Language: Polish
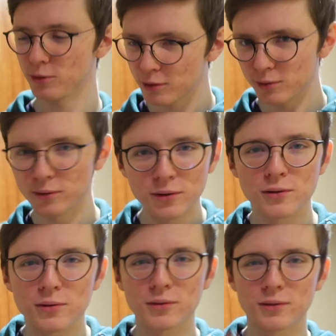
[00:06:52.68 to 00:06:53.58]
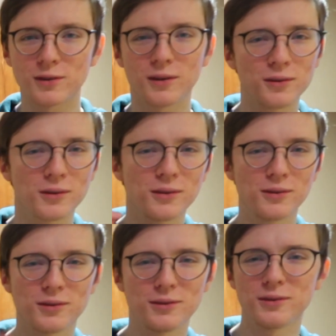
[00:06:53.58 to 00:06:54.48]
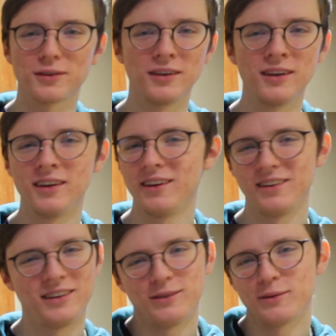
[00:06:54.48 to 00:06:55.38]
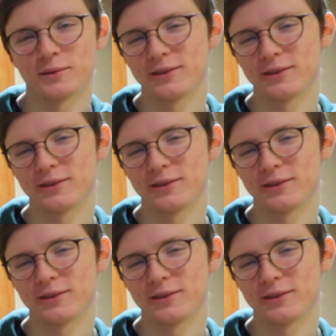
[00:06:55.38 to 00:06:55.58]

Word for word: tuk, tuk, tuk, tuk, tuk, tuk, tuk. Nie wiem